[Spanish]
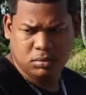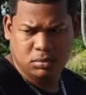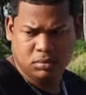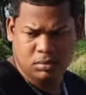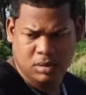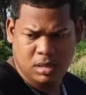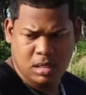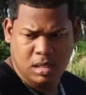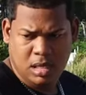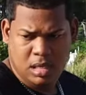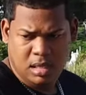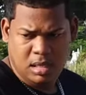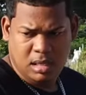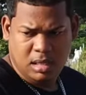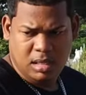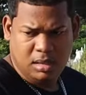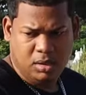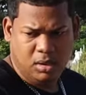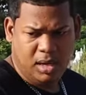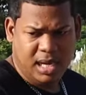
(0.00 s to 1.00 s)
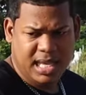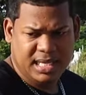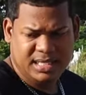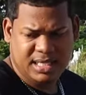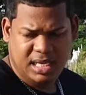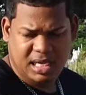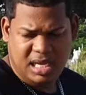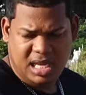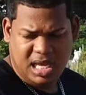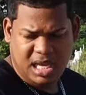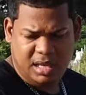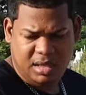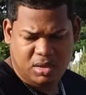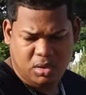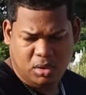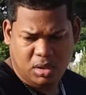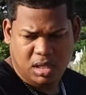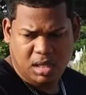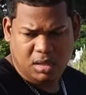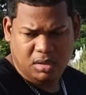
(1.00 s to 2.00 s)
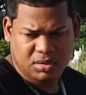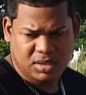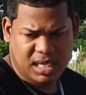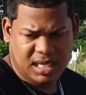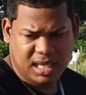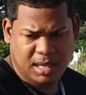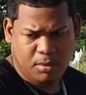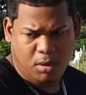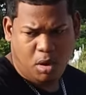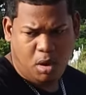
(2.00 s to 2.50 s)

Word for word: Bóveda. No le hacen nicho, de, o sea, de